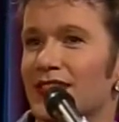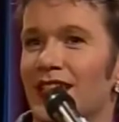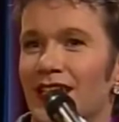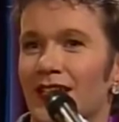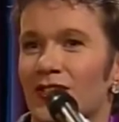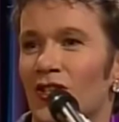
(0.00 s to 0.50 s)

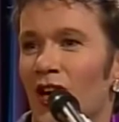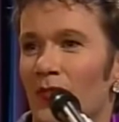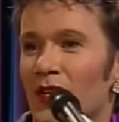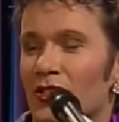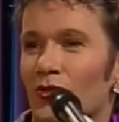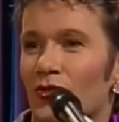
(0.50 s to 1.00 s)
äh,
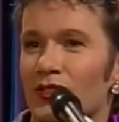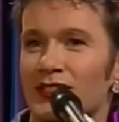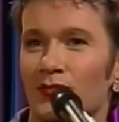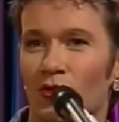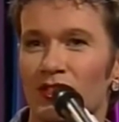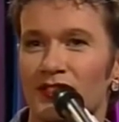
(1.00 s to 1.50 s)

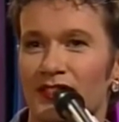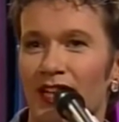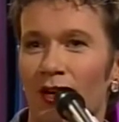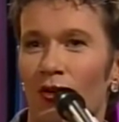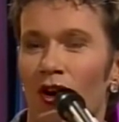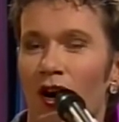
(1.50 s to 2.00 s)
Körperkult,
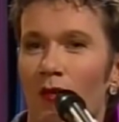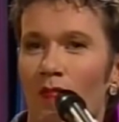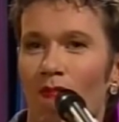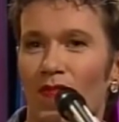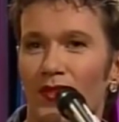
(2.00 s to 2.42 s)
Modeterror,